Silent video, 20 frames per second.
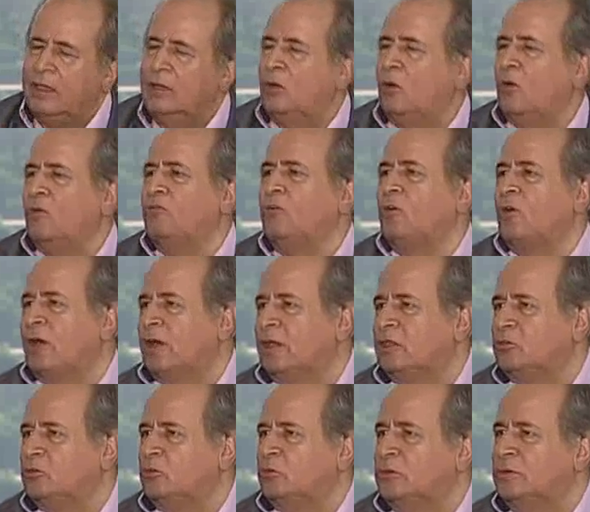أي أفق
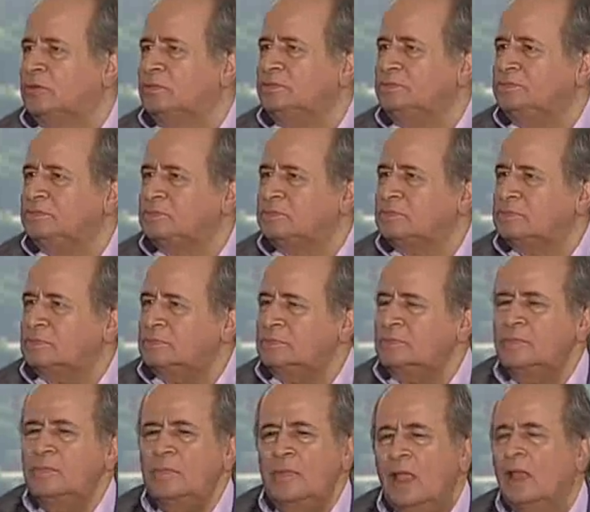أتون
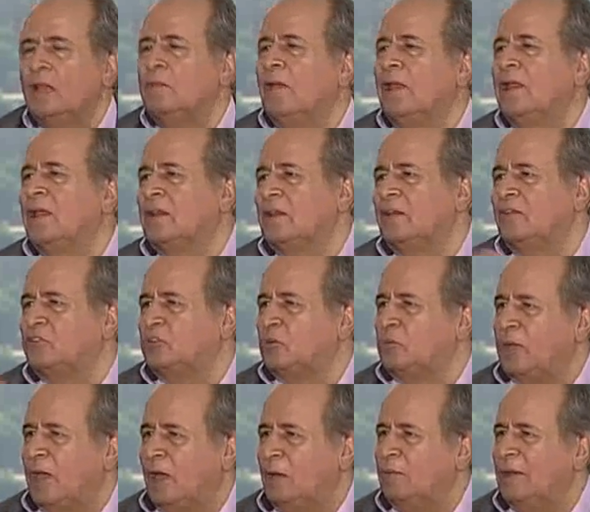الملك
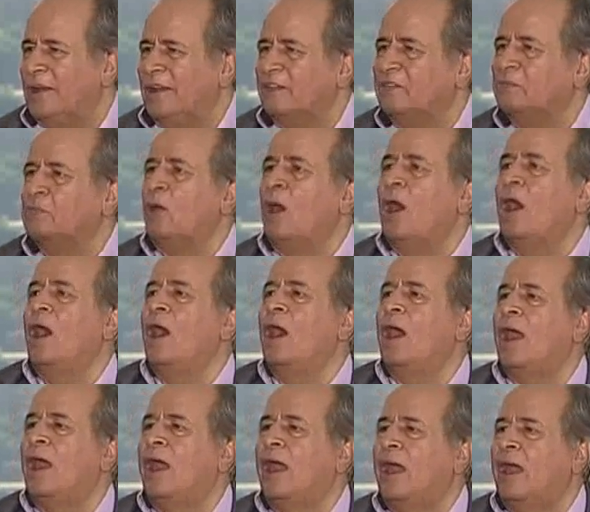نفسه بيحمل اسم
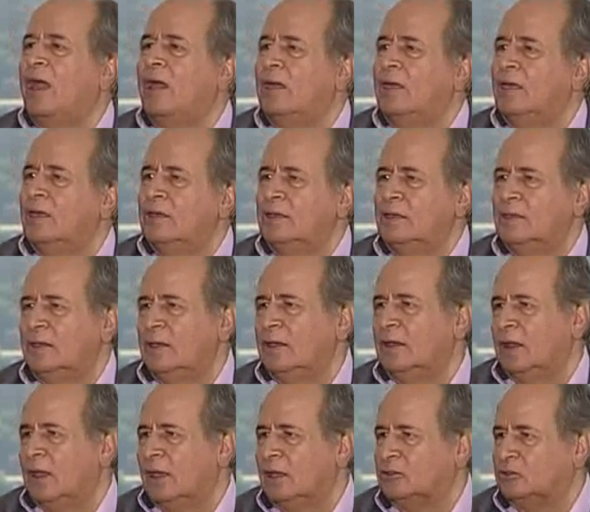آخ نعم.
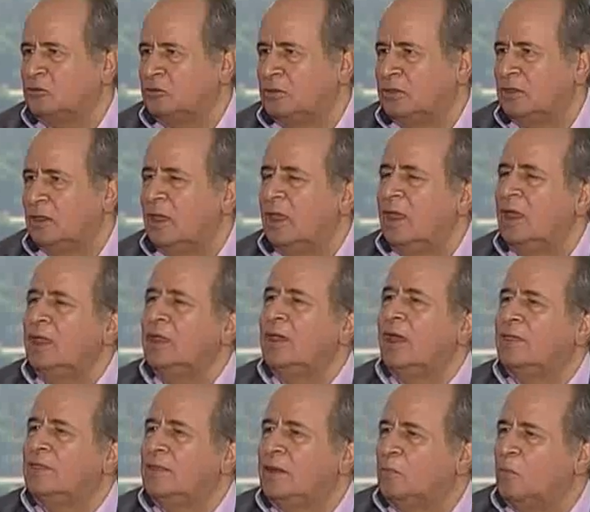إن أتون
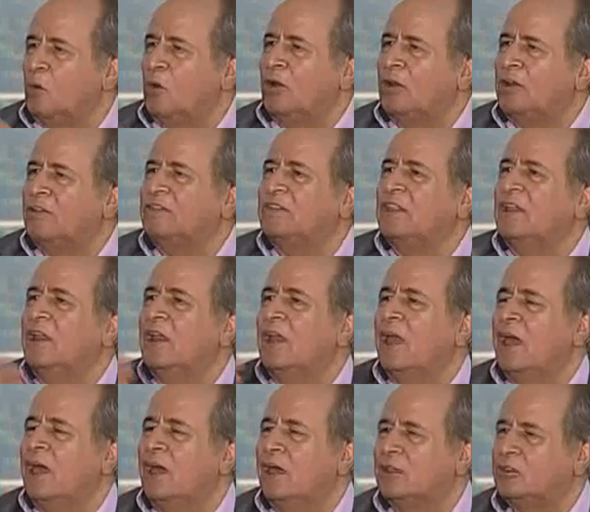يعني المخلص
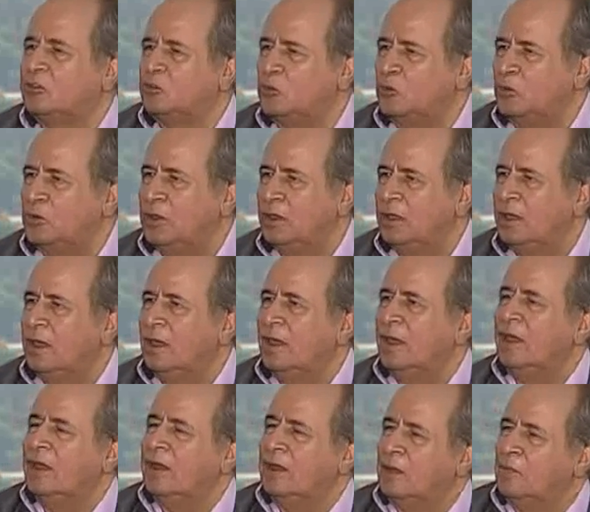للإله أتون نعم.
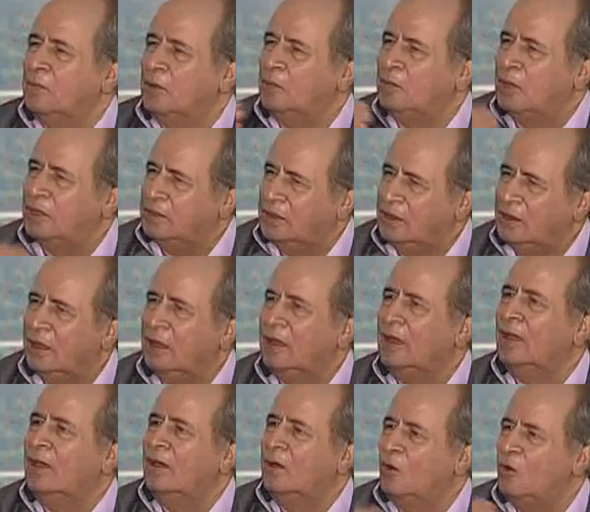إنما
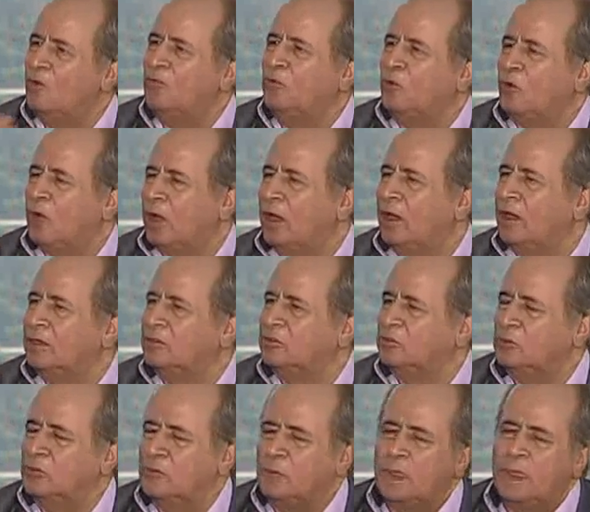المدينة أفق
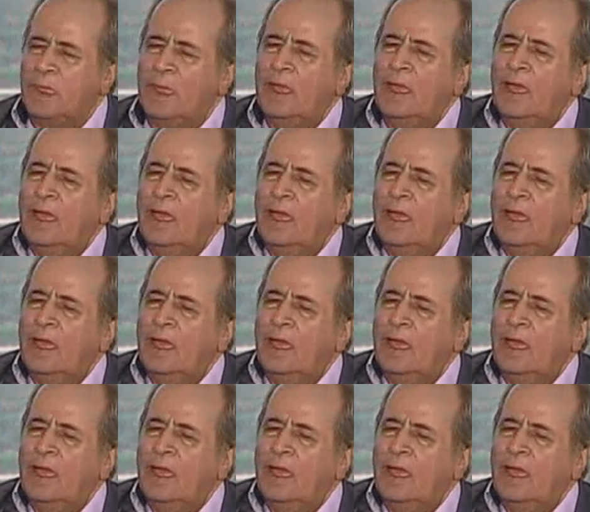آتون